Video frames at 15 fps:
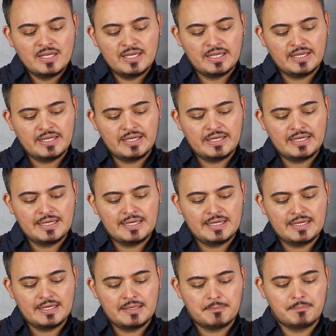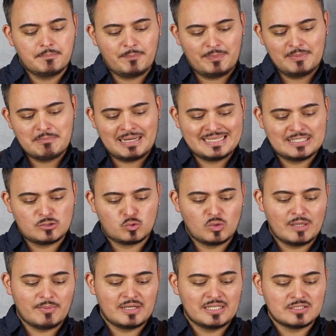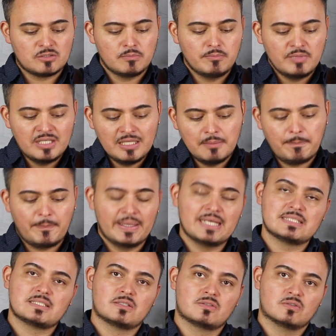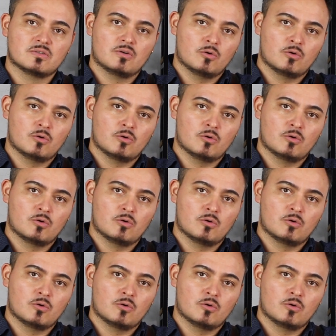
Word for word: É, a textura parece um mini pêssego,